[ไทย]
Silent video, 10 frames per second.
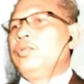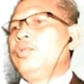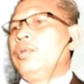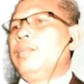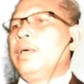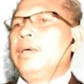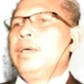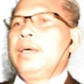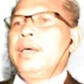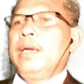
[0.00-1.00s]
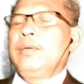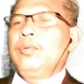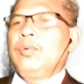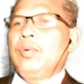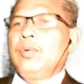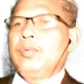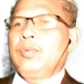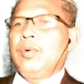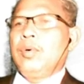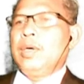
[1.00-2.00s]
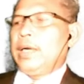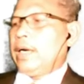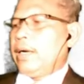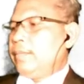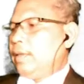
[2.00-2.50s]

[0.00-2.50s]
ชมแล้วก็นักเรียนทุกทุกคนนะครับ